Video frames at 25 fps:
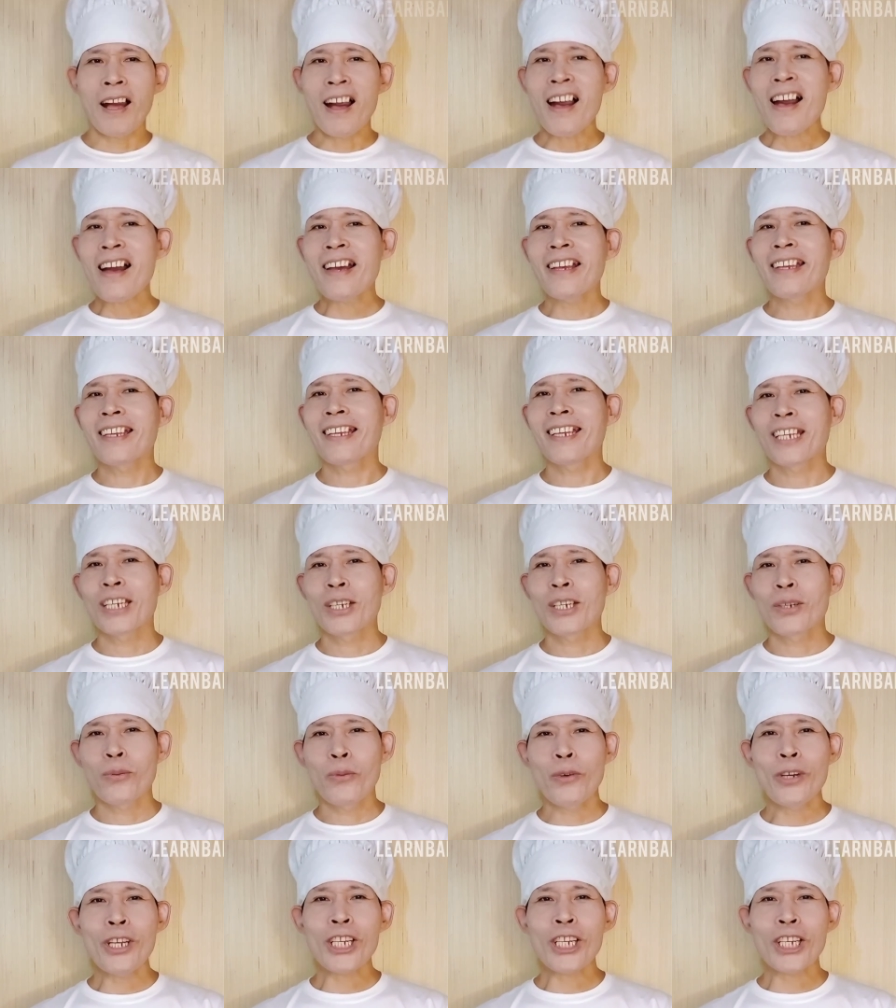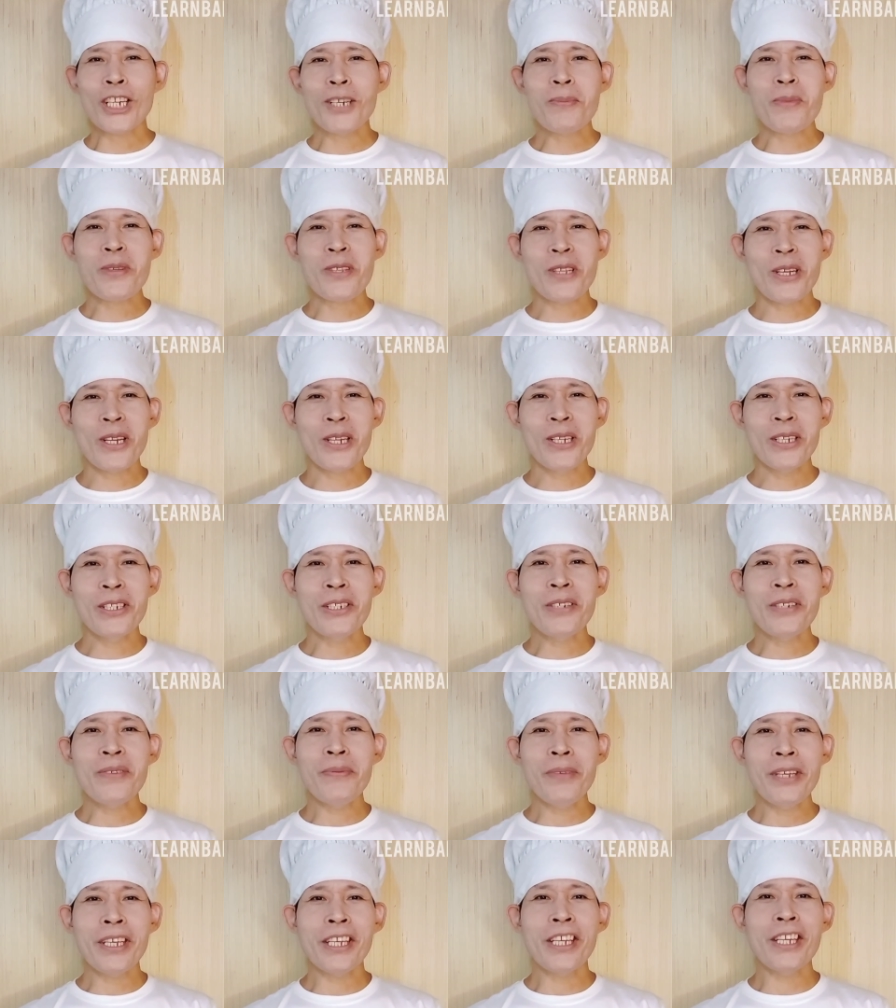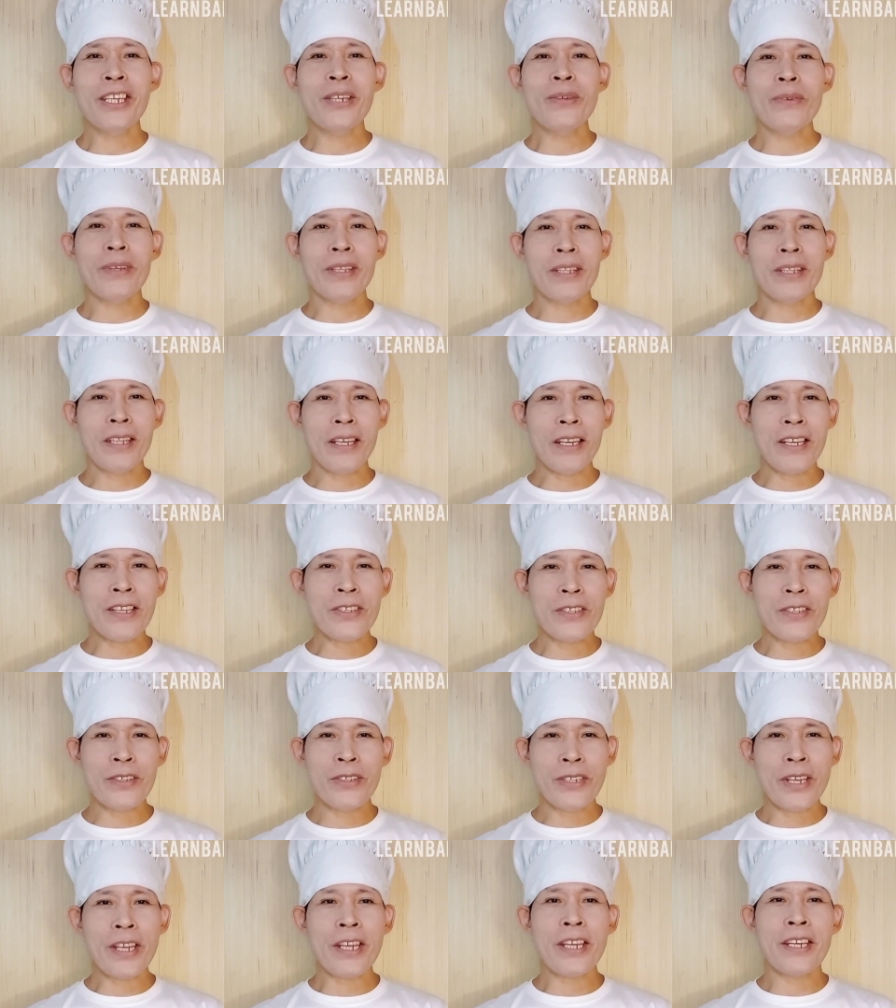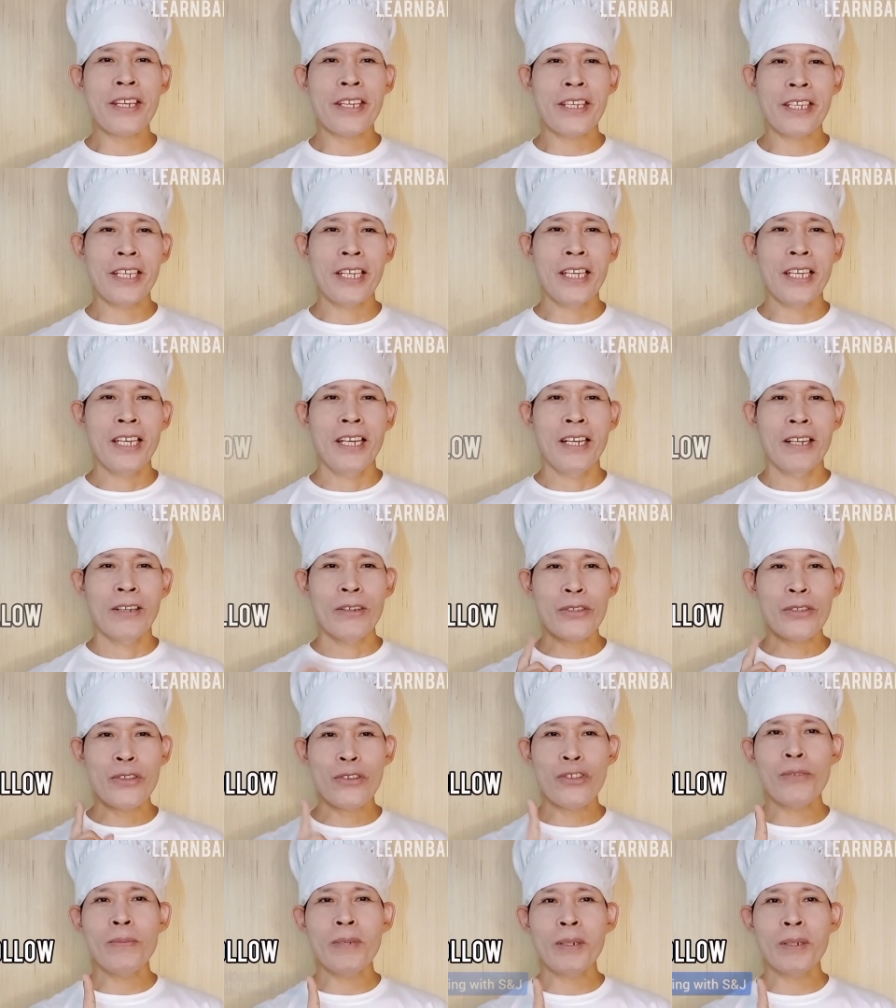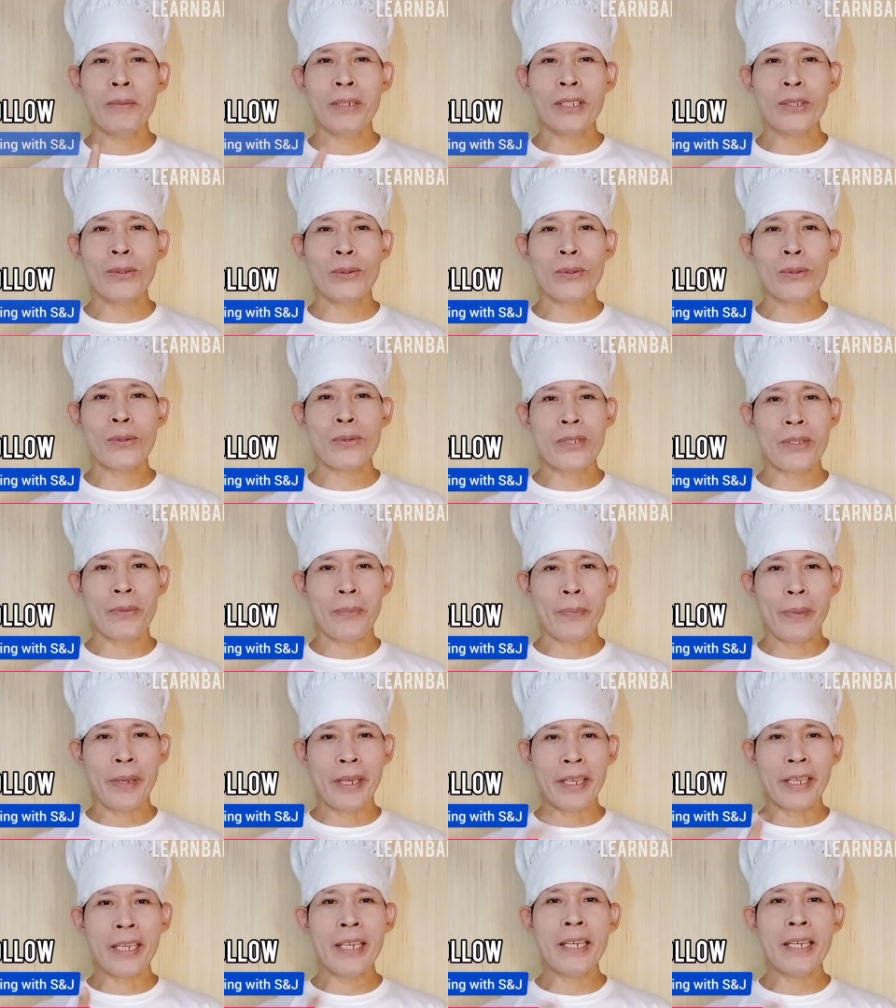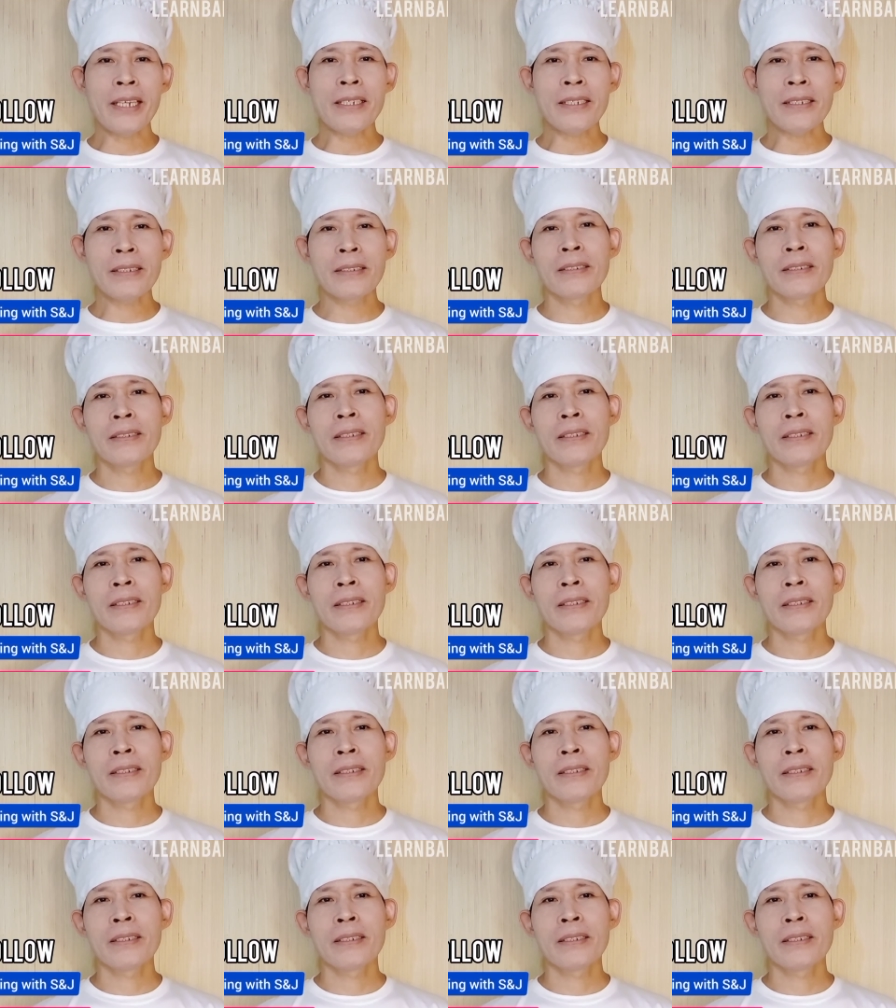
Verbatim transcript: Hi! Welcome sa Learn Baking with SMJ. Gusto niyo bang matuto sa baking?